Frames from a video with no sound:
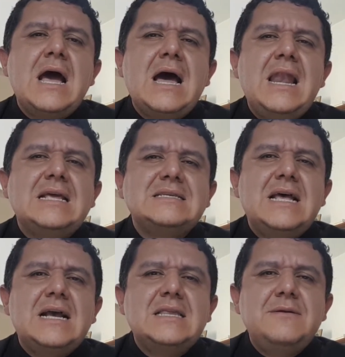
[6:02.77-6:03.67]
a las
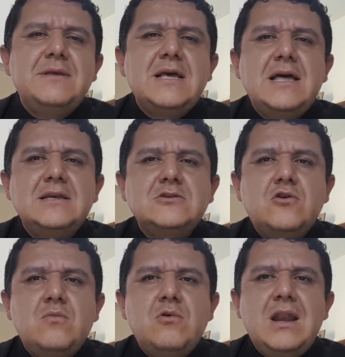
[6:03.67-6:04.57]
actividades
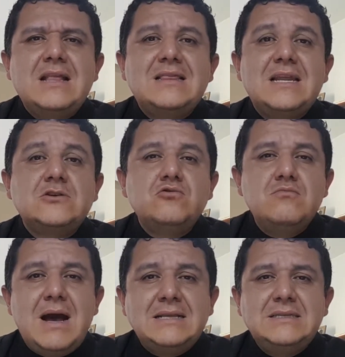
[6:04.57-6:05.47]
como la
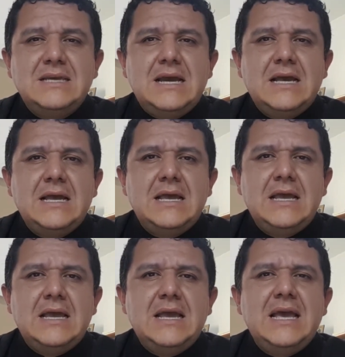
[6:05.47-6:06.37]
trashumancia,
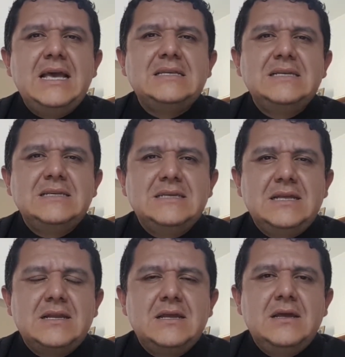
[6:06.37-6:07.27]
es
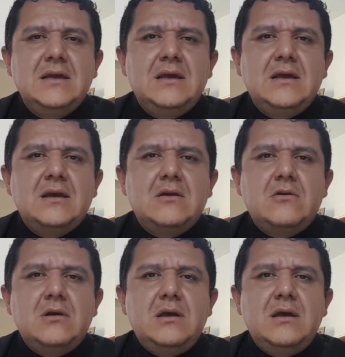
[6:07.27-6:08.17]
decir,
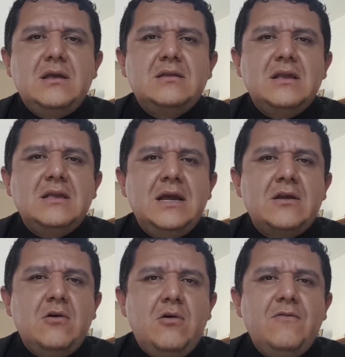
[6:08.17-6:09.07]
eh,
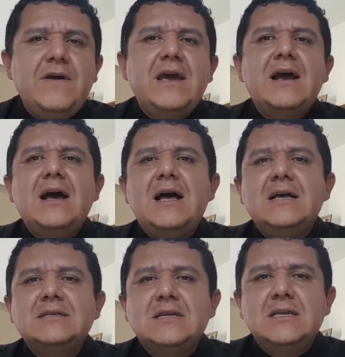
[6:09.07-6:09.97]
tener
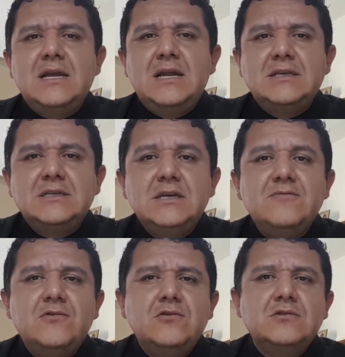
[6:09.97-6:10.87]
ovejas, tener
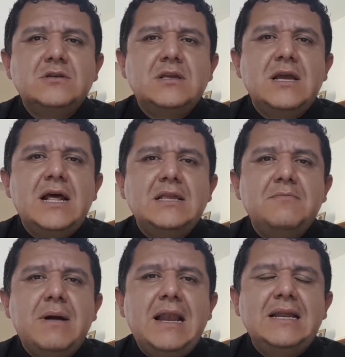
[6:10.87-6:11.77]
chivos, tener
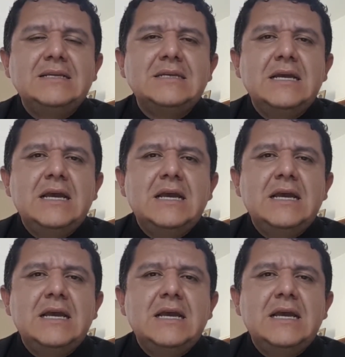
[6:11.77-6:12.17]
animales